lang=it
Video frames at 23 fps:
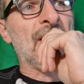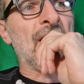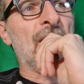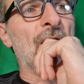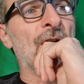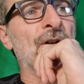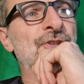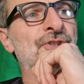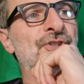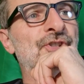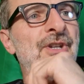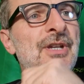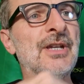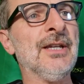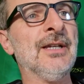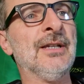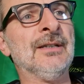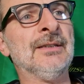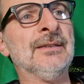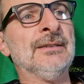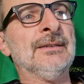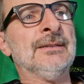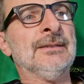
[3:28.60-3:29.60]

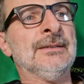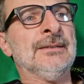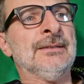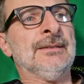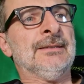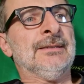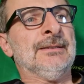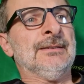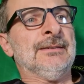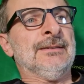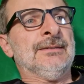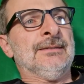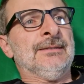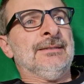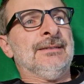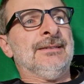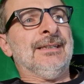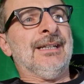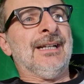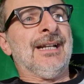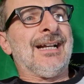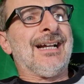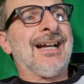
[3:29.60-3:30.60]
Oggi
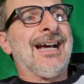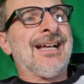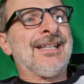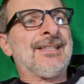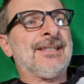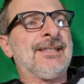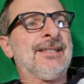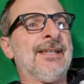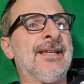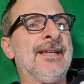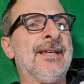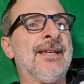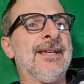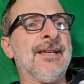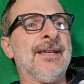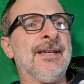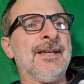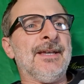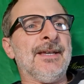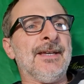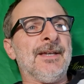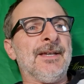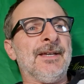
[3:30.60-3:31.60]
i
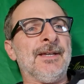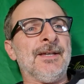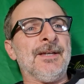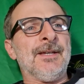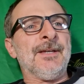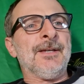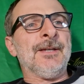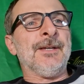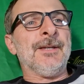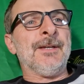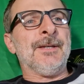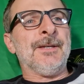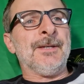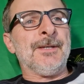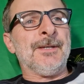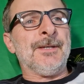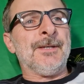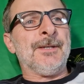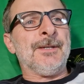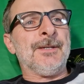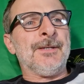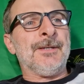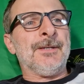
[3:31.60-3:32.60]

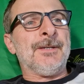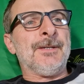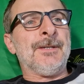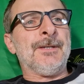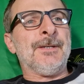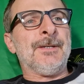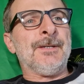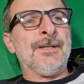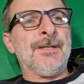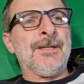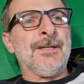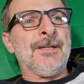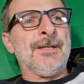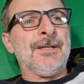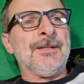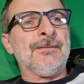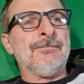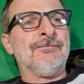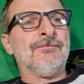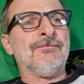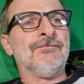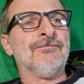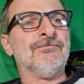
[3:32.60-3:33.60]
ragazzi
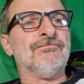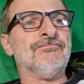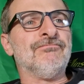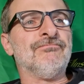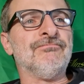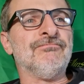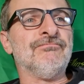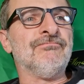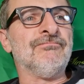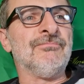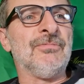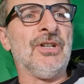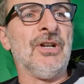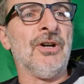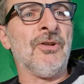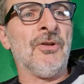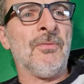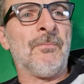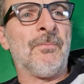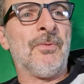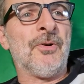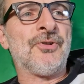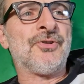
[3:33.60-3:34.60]
io
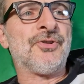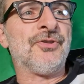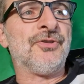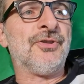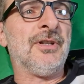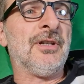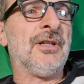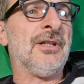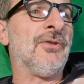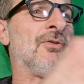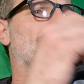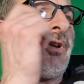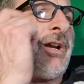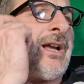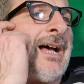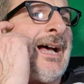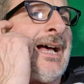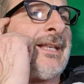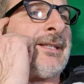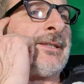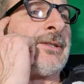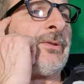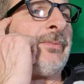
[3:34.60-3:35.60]
non posso dirgli un
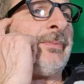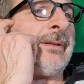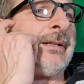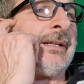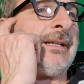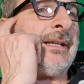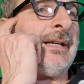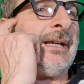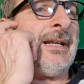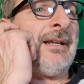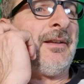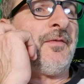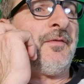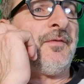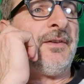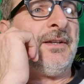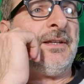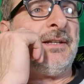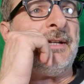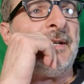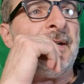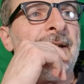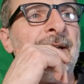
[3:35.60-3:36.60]
cazzo perché alla
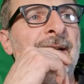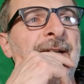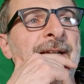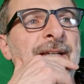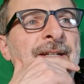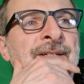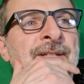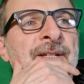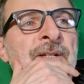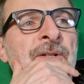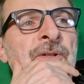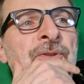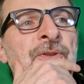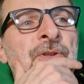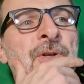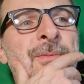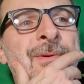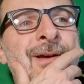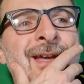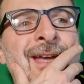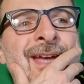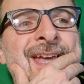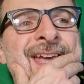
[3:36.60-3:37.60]
fine, secondo
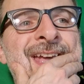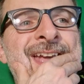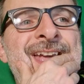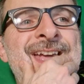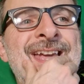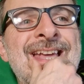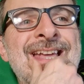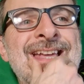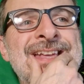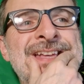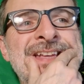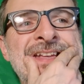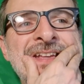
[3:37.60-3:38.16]
me,